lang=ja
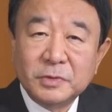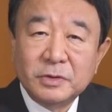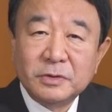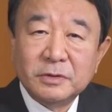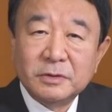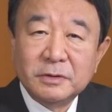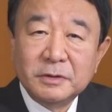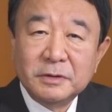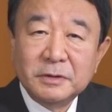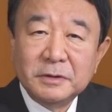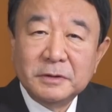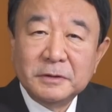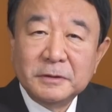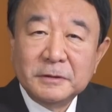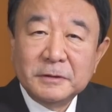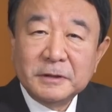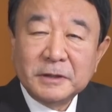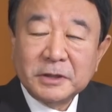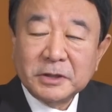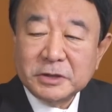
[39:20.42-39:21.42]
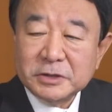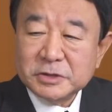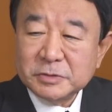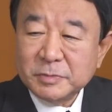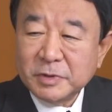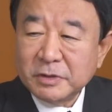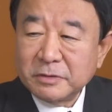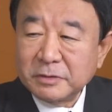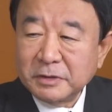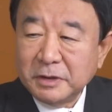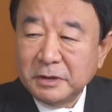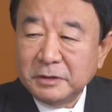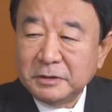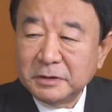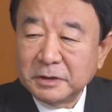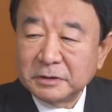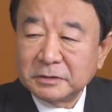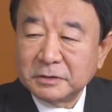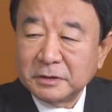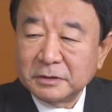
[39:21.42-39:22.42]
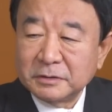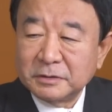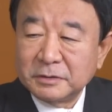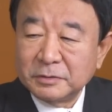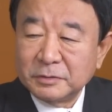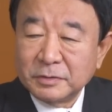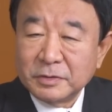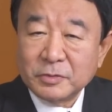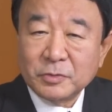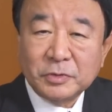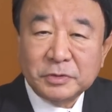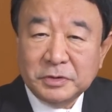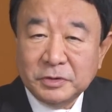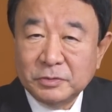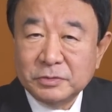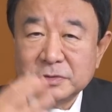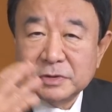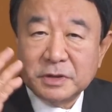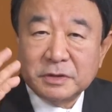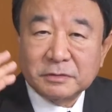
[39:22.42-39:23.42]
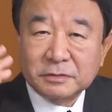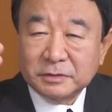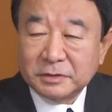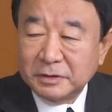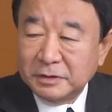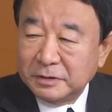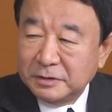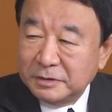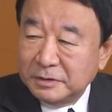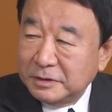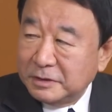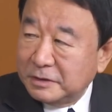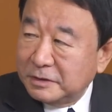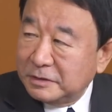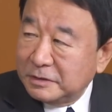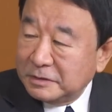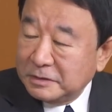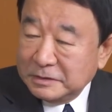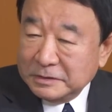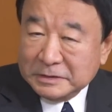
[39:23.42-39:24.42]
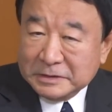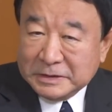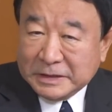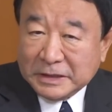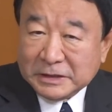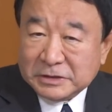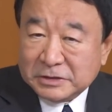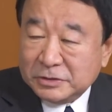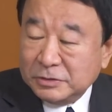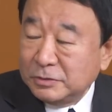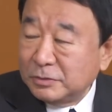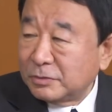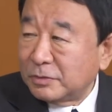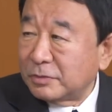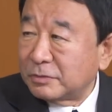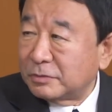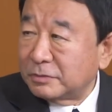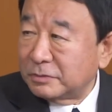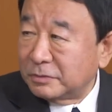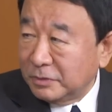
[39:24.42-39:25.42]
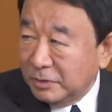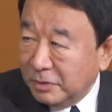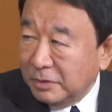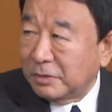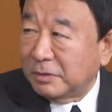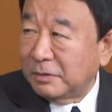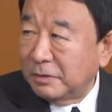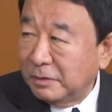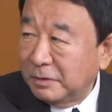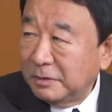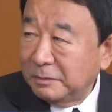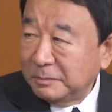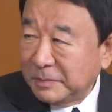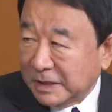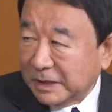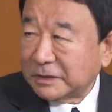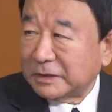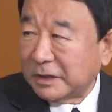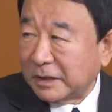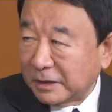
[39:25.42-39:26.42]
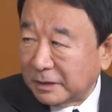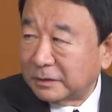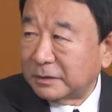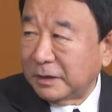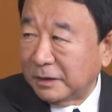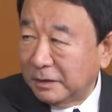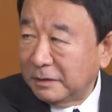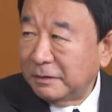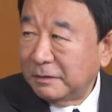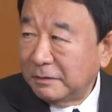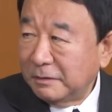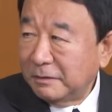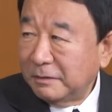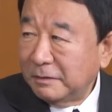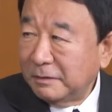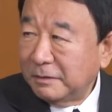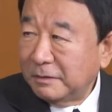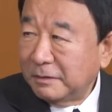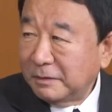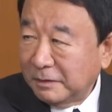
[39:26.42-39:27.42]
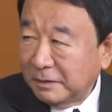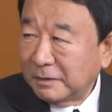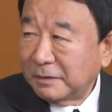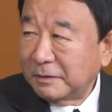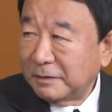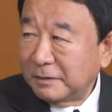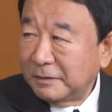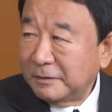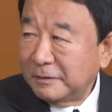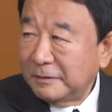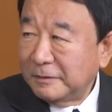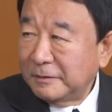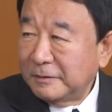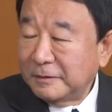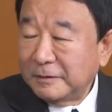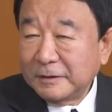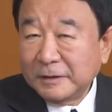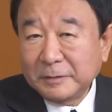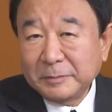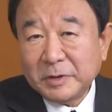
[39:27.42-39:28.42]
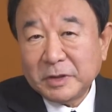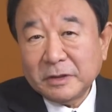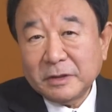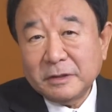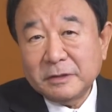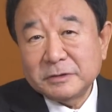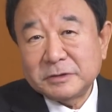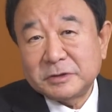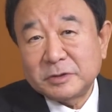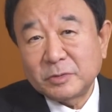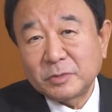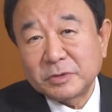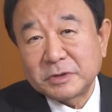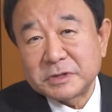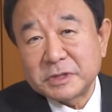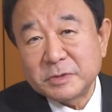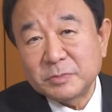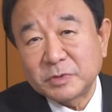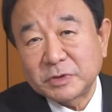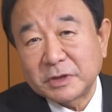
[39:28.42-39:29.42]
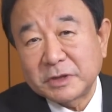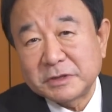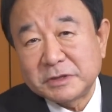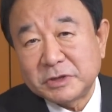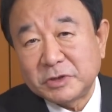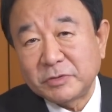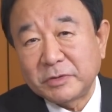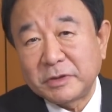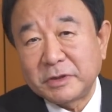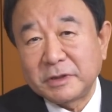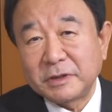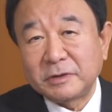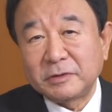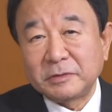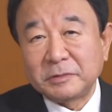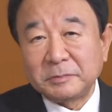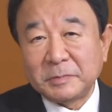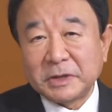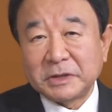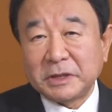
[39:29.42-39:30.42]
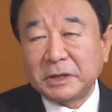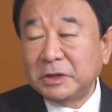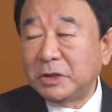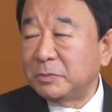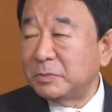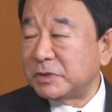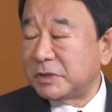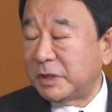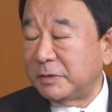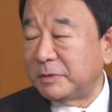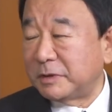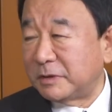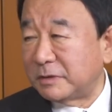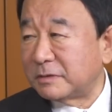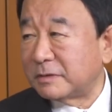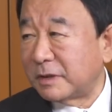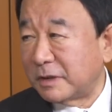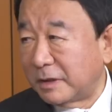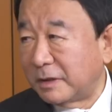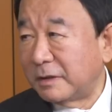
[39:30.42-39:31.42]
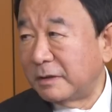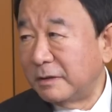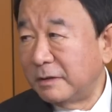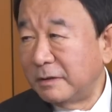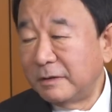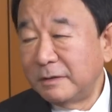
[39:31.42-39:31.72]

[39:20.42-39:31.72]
も怪しまれる原因になったっていうのはこれ日本じゃなくて合衆国の味方だった、アメリカが知ってること全部正しいとはないけど、まあ、何でも調べてるか